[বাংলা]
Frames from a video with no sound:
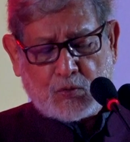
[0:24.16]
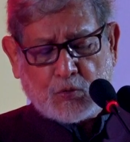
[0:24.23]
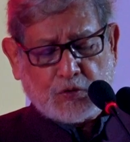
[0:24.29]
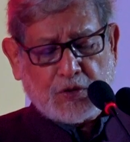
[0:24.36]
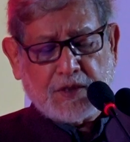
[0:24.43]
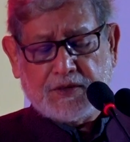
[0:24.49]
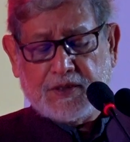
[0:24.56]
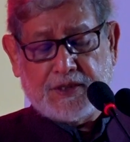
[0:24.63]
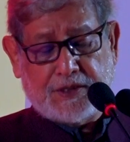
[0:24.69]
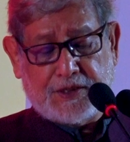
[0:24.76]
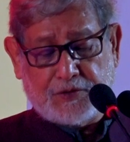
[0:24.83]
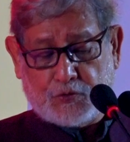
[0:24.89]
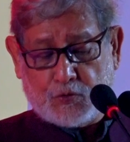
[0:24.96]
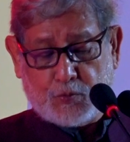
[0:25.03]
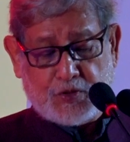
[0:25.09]
কোথা থেকে
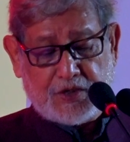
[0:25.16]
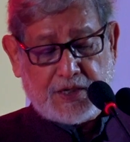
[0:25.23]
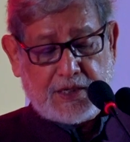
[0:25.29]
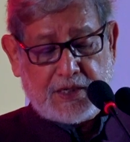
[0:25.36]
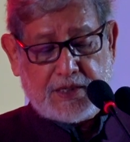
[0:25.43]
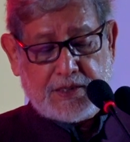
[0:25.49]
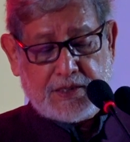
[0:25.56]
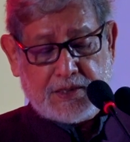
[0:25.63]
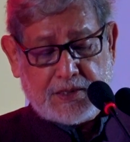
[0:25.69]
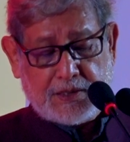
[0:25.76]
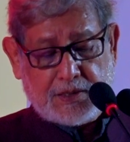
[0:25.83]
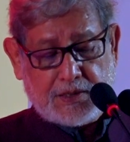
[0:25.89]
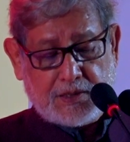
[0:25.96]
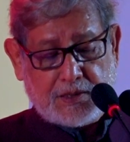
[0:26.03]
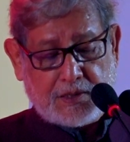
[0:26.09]
তুমি এলে
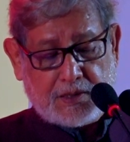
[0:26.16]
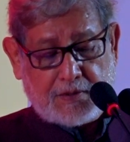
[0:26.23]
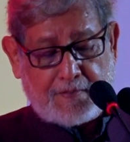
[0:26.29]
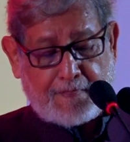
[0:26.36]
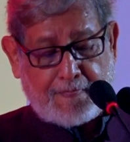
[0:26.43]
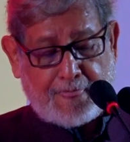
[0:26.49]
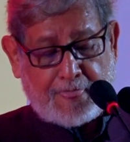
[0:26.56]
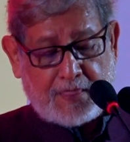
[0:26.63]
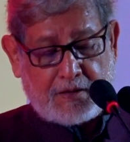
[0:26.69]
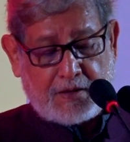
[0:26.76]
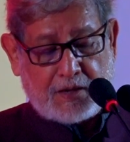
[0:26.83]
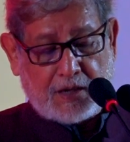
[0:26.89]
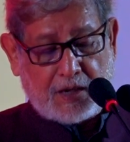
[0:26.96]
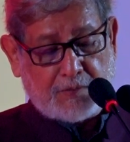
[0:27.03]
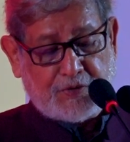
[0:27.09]

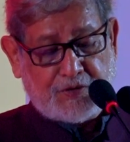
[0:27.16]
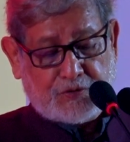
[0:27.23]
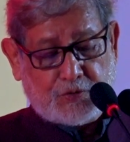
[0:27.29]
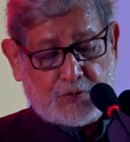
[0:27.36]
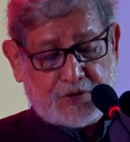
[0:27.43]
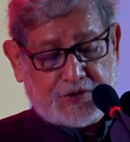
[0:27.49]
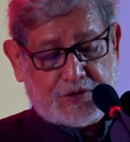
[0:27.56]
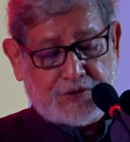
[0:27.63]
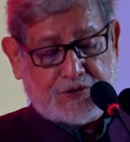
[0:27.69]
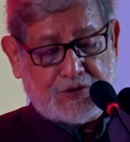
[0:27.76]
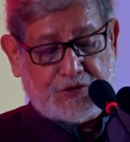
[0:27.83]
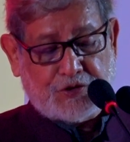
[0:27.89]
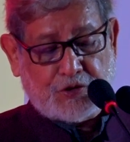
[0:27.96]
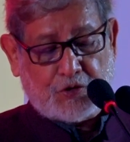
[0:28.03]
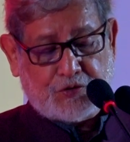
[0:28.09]
আমি তো এসেছি
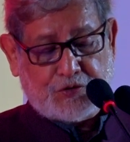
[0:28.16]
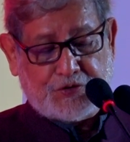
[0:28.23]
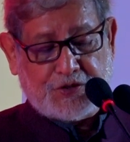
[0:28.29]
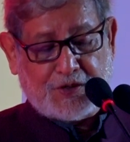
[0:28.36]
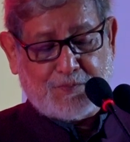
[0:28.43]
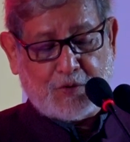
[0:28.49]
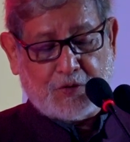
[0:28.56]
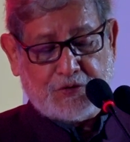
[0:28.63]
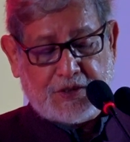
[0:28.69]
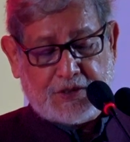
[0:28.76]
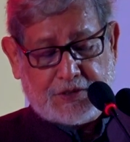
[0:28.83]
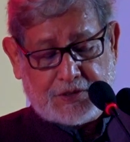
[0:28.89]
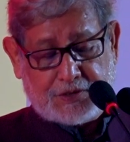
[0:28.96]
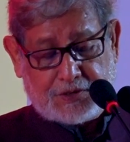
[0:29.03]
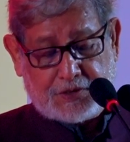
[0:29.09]

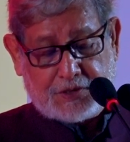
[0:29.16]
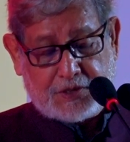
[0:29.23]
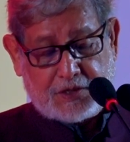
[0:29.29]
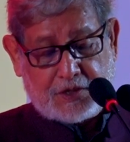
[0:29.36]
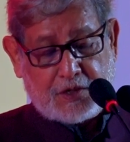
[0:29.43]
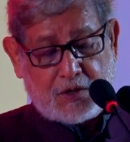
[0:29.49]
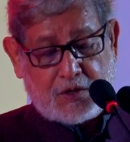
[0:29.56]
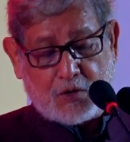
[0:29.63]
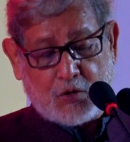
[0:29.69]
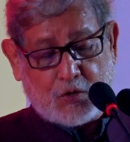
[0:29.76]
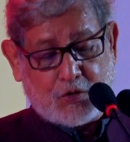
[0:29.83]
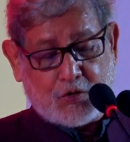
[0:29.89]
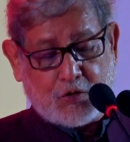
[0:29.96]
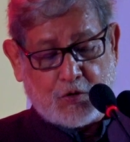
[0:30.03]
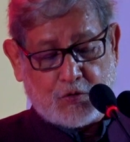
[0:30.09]
চর্যাপদের
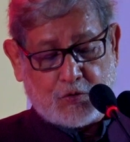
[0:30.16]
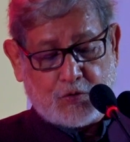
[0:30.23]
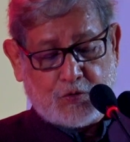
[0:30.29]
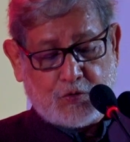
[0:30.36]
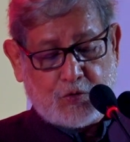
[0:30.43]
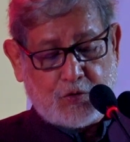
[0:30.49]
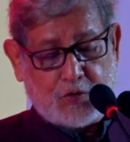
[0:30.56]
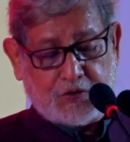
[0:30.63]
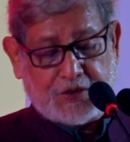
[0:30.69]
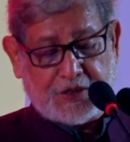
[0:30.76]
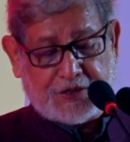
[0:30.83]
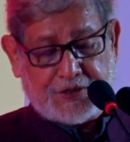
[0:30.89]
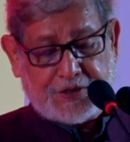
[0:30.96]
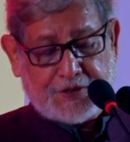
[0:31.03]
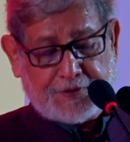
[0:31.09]
অক্ষরগুলো
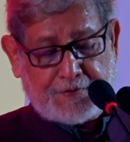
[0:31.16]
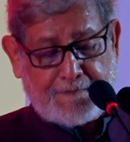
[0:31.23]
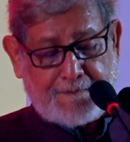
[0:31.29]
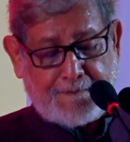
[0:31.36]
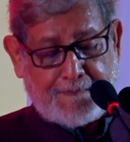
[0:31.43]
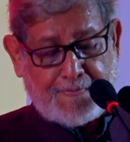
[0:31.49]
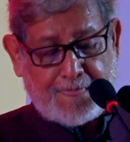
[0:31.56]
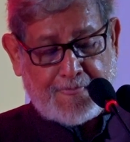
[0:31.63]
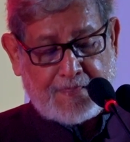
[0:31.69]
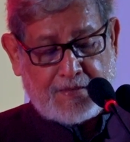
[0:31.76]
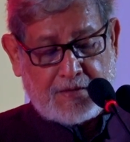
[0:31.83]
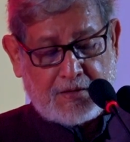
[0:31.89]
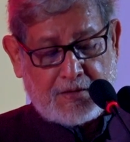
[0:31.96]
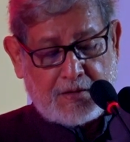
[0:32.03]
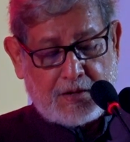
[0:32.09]
থেকে
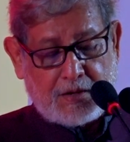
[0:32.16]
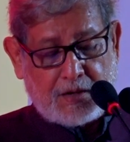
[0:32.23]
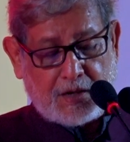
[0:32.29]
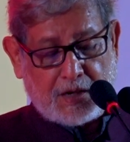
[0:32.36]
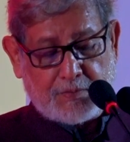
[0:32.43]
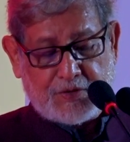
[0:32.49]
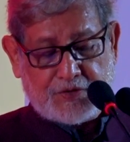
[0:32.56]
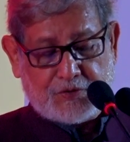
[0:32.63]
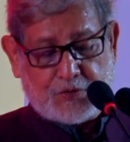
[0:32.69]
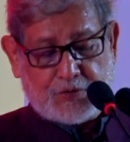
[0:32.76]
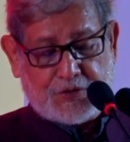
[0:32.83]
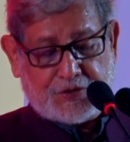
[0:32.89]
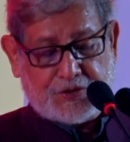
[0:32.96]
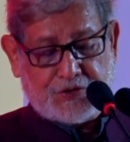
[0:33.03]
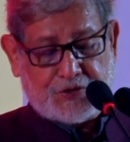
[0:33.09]
আমি তো
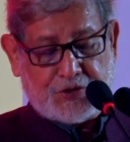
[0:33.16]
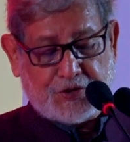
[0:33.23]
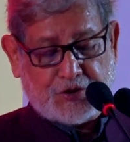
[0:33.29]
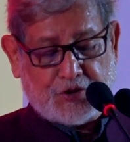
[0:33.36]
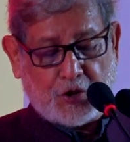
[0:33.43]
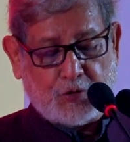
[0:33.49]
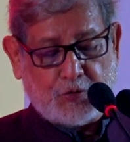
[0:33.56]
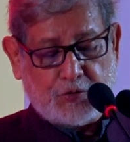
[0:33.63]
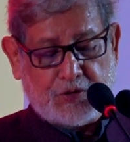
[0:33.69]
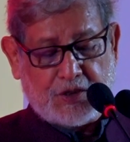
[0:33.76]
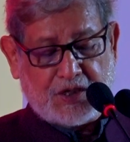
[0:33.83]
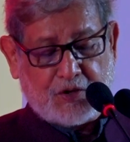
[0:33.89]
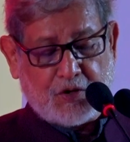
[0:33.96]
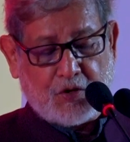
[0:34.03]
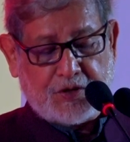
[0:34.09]
এসেছি
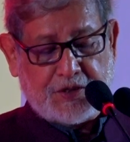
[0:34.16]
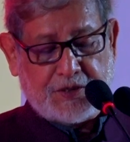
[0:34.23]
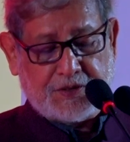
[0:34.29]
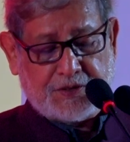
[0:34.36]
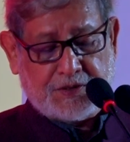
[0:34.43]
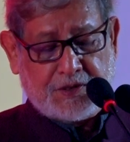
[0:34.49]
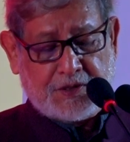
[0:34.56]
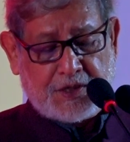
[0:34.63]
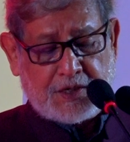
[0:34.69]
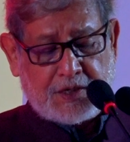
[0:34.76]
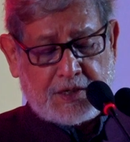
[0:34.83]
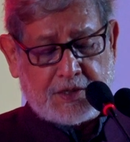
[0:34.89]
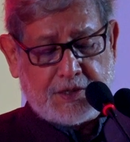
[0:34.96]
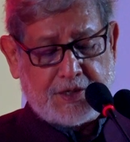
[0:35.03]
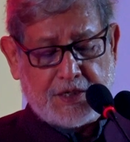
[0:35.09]
সৌদাগরের
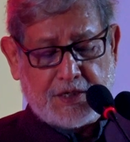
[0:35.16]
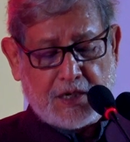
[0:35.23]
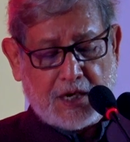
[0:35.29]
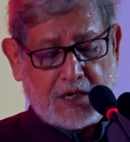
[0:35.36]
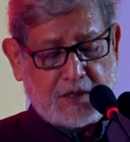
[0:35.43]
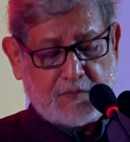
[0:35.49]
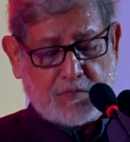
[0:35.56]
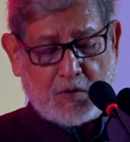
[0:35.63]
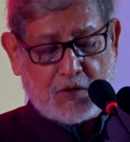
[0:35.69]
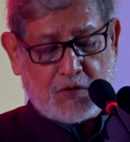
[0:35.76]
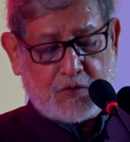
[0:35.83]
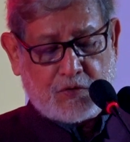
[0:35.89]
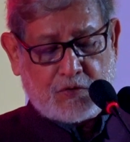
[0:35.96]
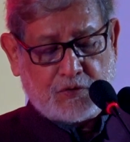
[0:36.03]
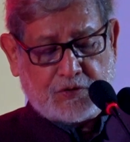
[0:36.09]
ডেঙার
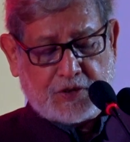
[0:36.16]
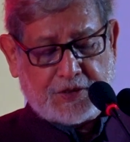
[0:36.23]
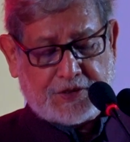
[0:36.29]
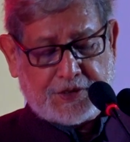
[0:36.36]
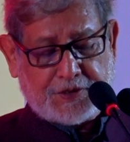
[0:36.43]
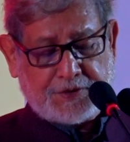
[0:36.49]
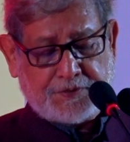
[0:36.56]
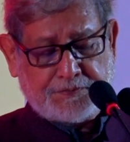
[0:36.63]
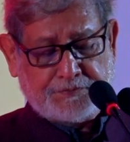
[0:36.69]
বহর থেকে